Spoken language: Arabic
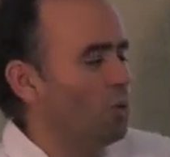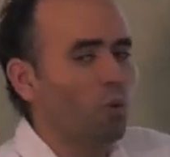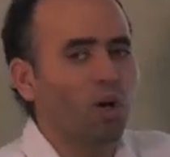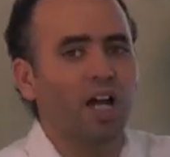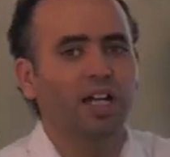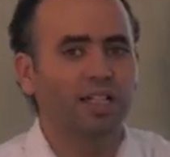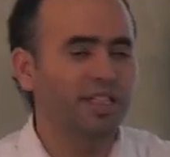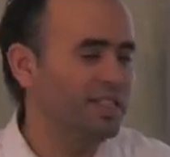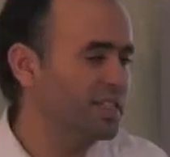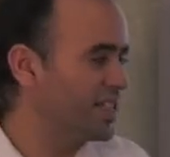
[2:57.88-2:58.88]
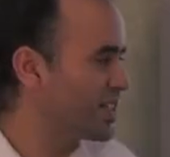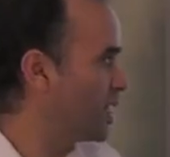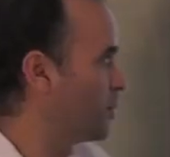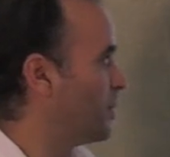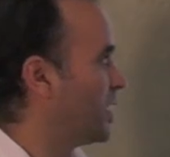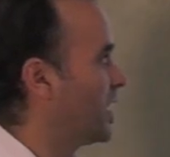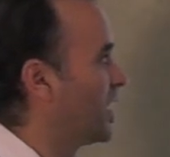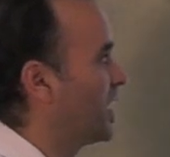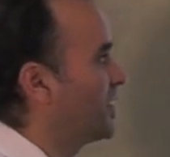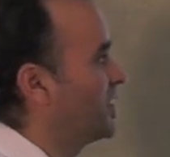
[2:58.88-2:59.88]
مقارنة نسب
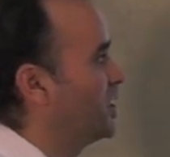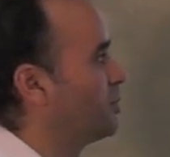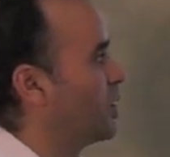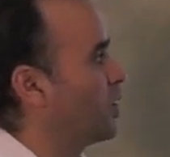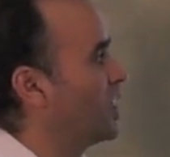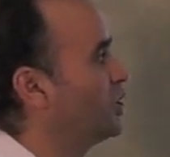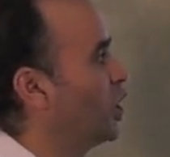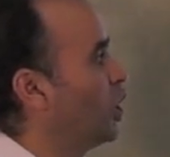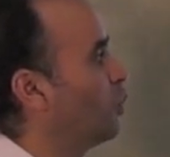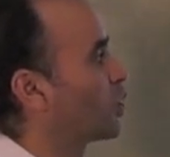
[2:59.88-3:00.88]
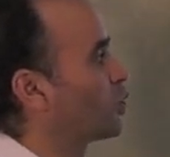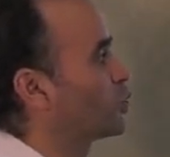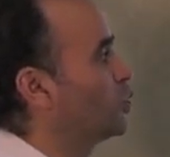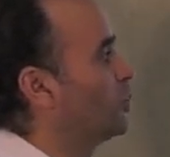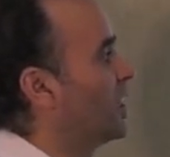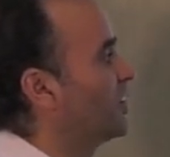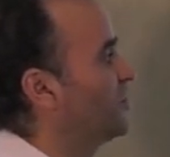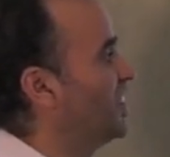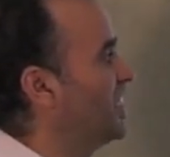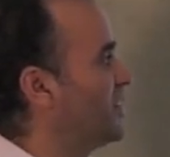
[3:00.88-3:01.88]
هذه المواد والرطوبة
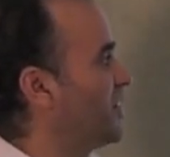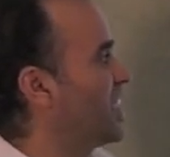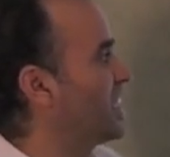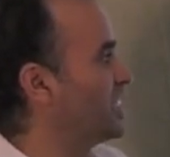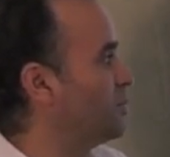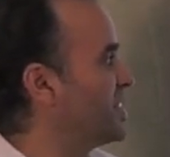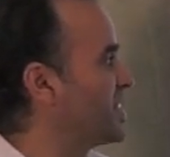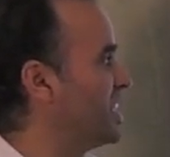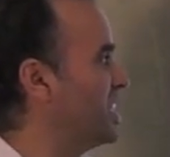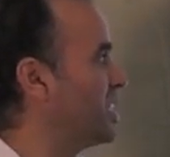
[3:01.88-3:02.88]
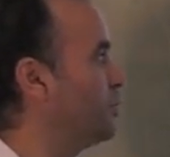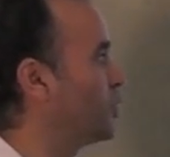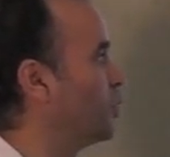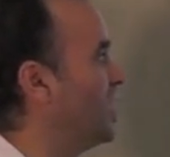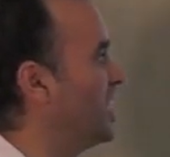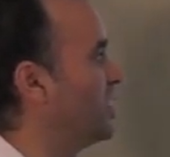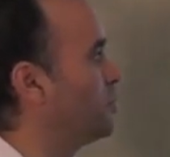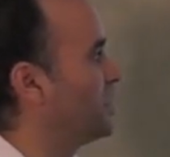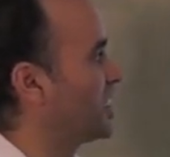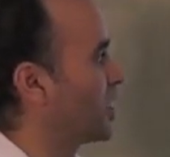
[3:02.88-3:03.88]
في النفايات المنزلية بكل من